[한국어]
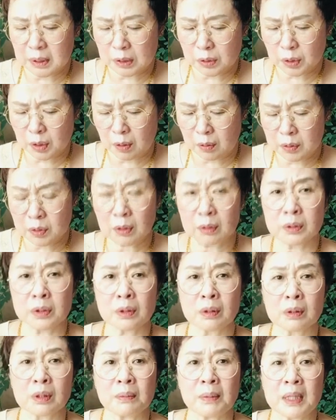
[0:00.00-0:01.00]

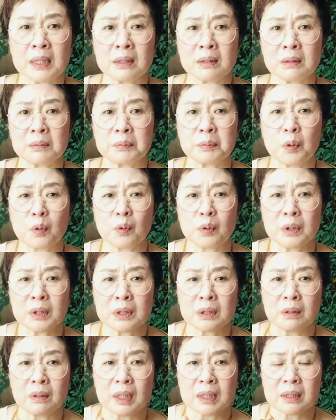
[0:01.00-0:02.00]
정성스럽게 만든
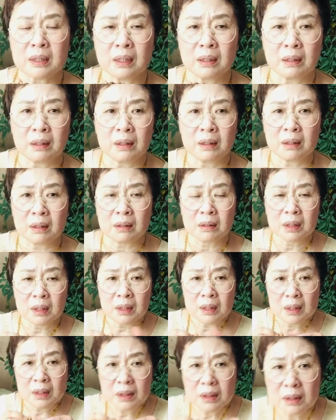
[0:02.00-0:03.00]
목걸이인 것 같아요
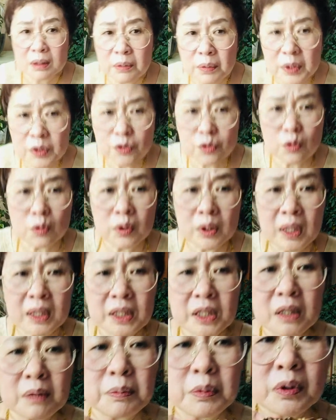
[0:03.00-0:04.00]
이거 왜 수공예
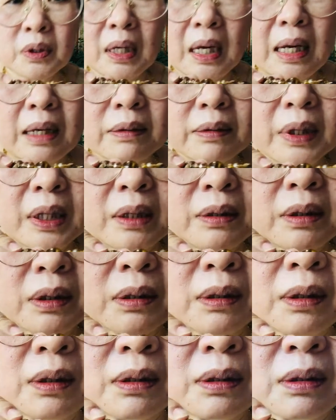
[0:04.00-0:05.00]
하시는 분들 알 거예요
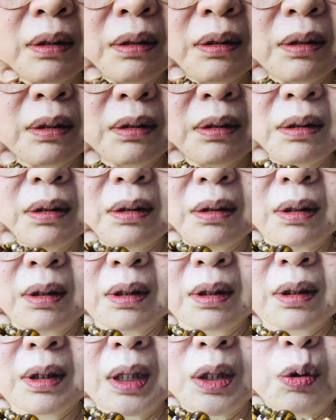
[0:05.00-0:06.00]
이거
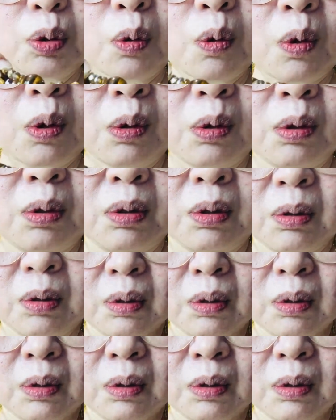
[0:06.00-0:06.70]
그냥 돌